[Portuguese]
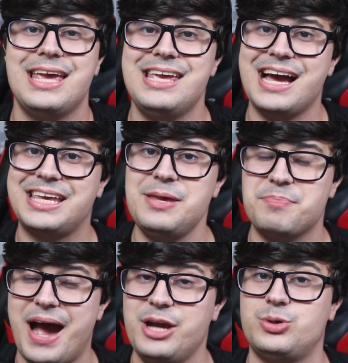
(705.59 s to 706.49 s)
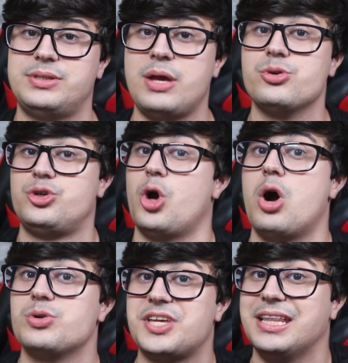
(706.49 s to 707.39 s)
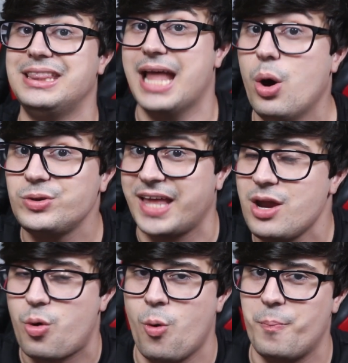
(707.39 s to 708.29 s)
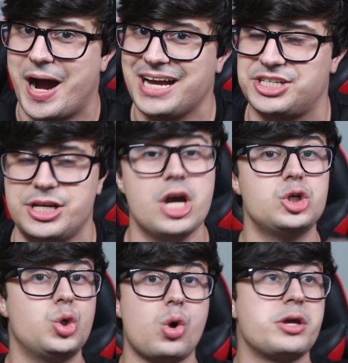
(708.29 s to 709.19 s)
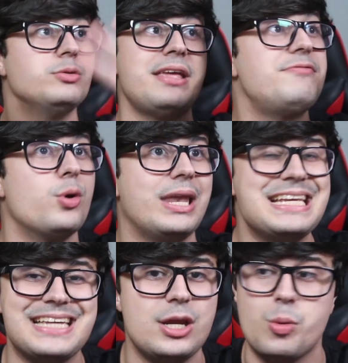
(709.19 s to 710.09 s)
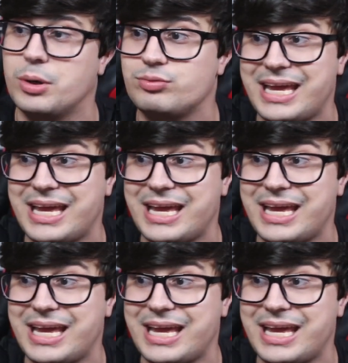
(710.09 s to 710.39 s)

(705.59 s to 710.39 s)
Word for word: E aqui embaixo tem os jogos que não tem combate. Jogo que não tem violência nenhuma, não